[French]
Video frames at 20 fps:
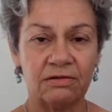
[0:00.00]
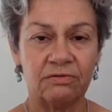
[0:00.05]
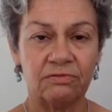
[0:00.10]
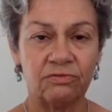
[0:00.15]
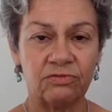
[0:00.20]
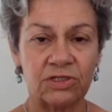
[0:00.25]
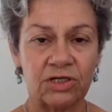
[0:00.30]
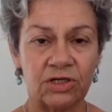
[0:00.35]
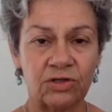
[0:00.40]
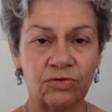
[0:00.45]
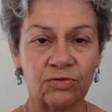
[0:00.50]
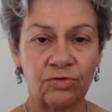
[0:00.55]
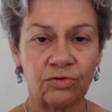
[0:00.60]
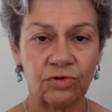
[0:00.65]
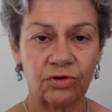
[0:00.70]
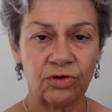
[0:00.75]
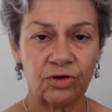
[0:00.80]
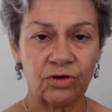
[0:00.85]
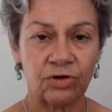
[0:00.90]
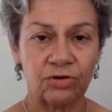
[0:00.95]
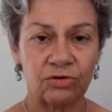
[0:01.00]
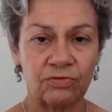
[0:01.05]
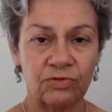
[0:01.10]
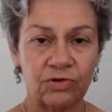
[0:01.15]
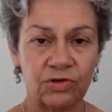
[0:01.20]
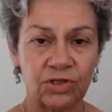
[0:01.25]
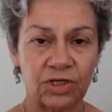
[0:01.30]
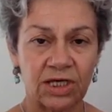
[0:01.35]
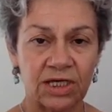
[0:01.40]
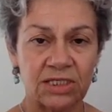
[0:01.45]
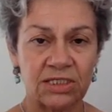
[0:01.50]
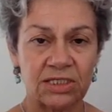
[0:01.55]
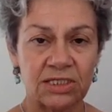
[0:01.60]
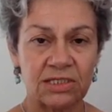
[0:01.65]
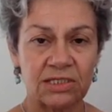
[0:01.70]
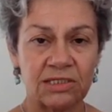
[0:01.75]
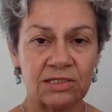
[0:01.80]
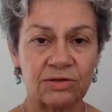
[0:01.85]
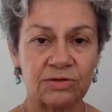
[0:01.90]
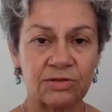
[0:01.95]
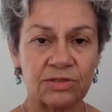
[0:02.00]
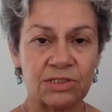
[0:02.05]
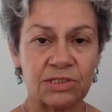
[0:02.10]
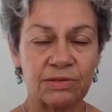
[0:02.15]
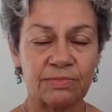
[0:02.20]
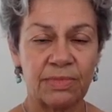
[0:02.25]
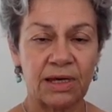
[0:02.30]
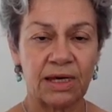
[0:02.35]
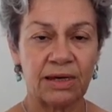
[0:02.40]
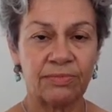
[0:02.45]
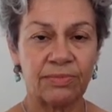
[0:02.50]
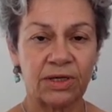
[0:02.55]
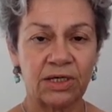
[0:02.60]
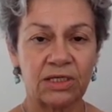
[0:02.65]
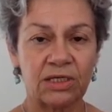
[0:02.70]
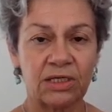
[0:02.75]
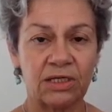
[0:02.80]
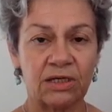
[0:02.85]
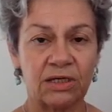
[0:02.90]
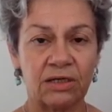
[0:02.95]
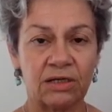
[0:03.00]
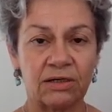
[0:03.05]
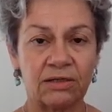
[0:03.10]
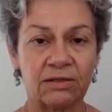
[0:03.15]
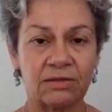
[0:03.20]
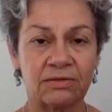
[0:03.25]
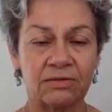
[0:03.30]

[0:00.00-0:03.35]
vous êtes au cœur de votre existence même qui est là.